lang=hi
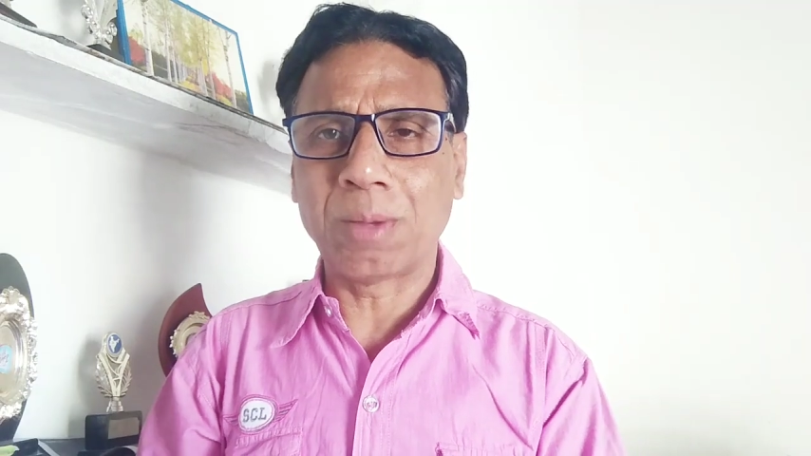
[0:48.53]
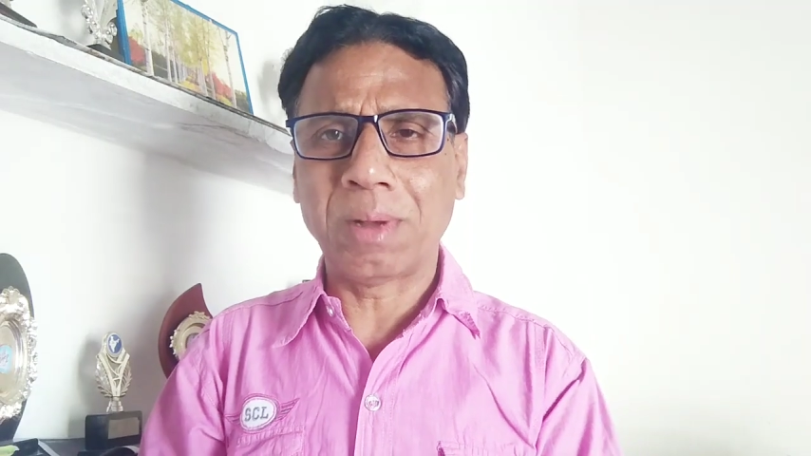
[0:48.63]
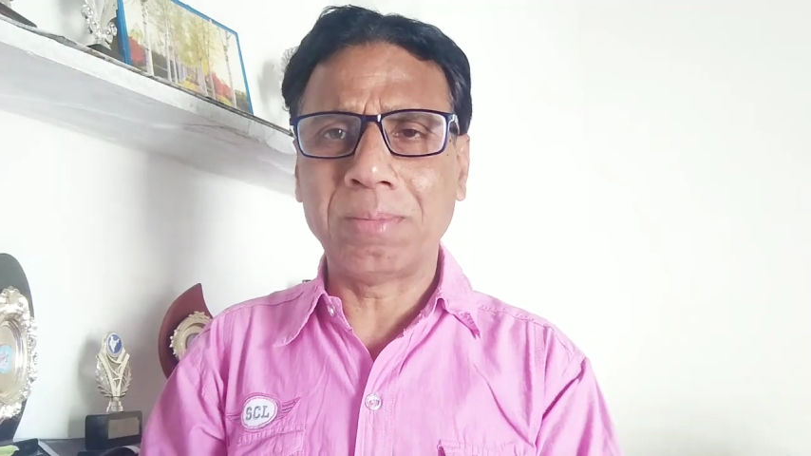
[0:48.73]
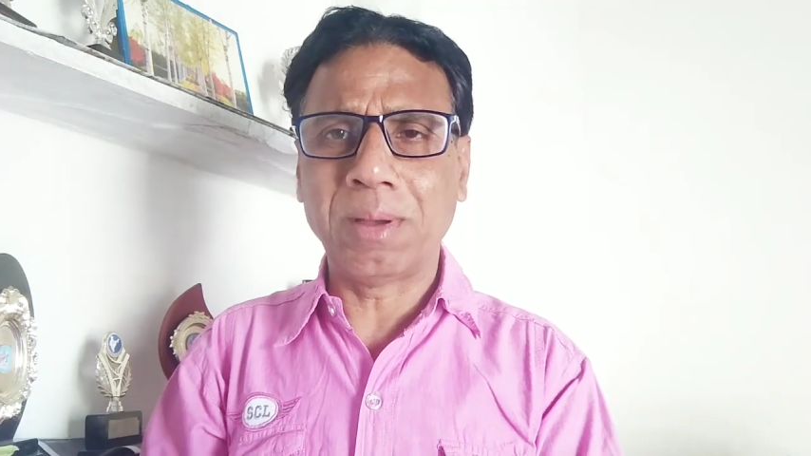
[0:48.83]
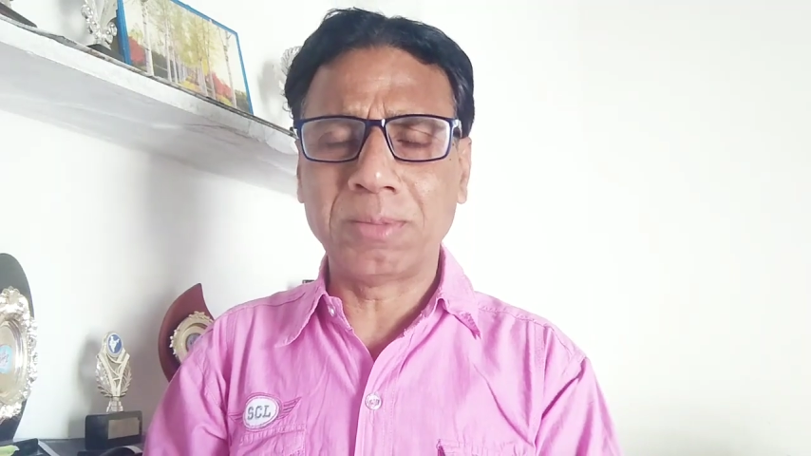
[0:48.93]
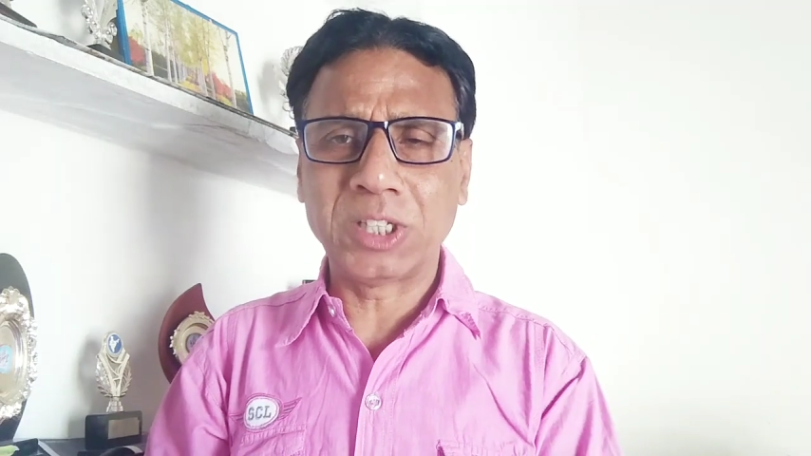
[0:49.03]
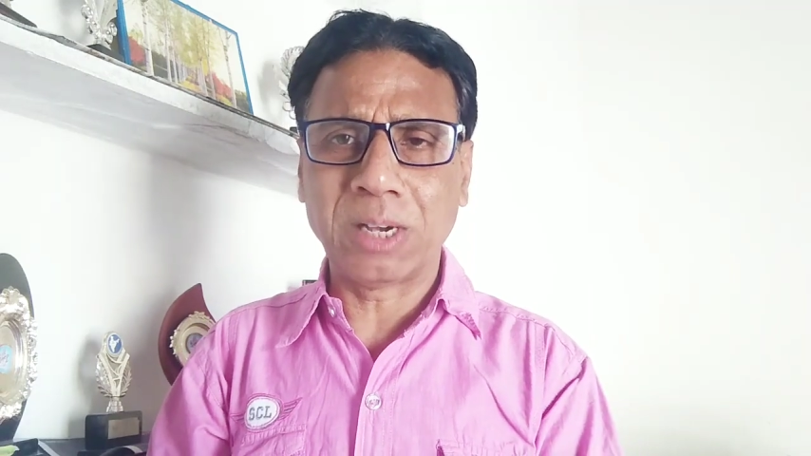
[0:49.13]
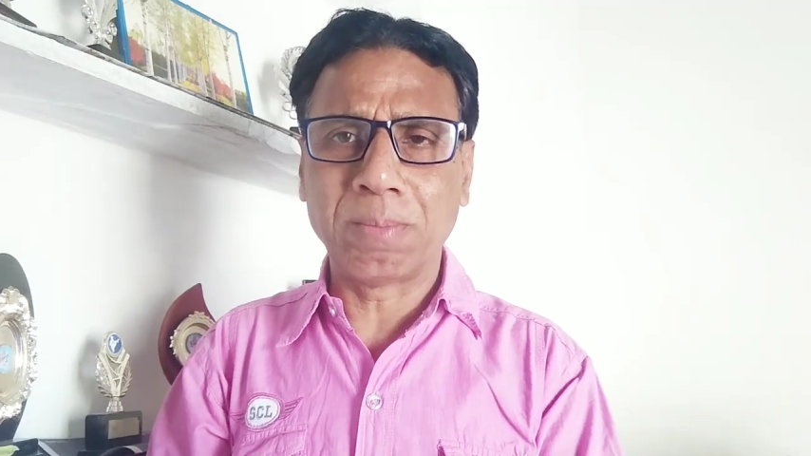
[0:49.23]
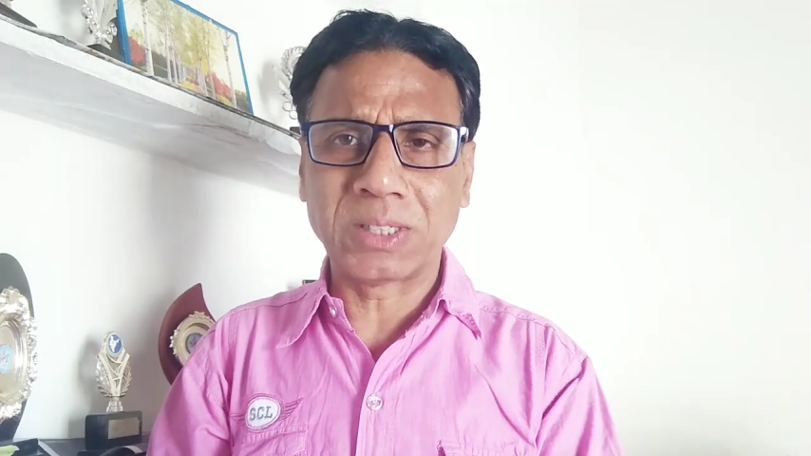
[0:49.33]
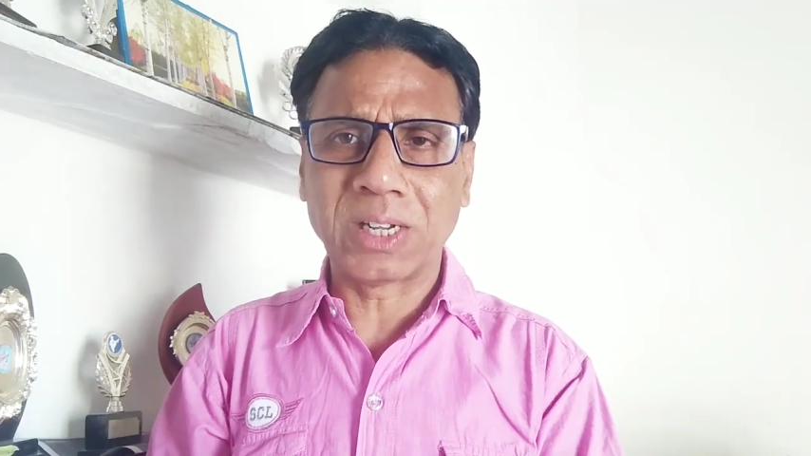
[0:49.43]
उसके बाद में
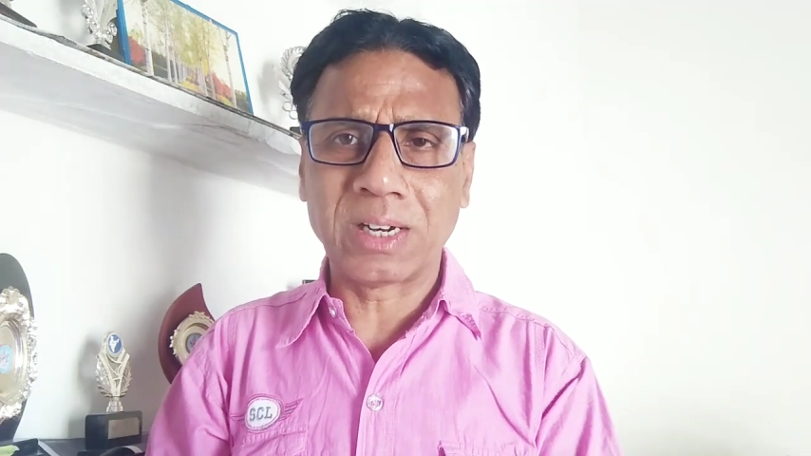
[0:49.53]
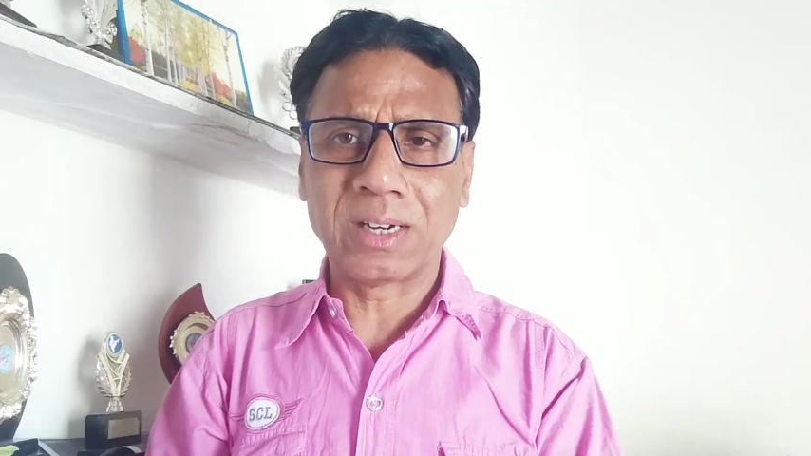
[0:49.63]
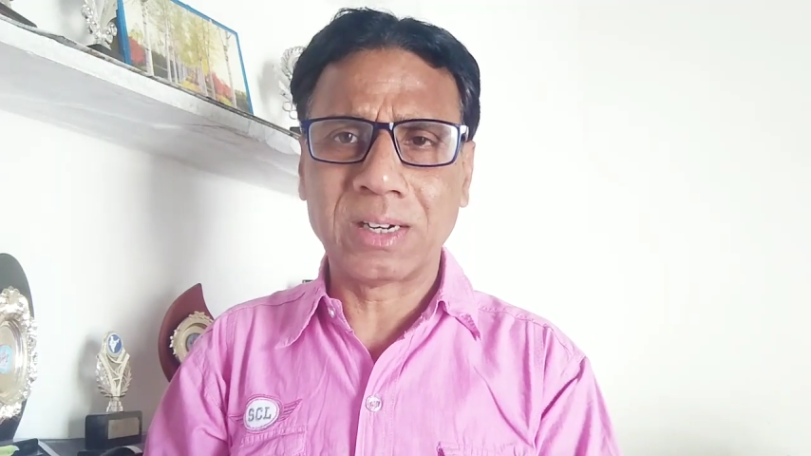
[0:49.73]
अभिषेक बच्चन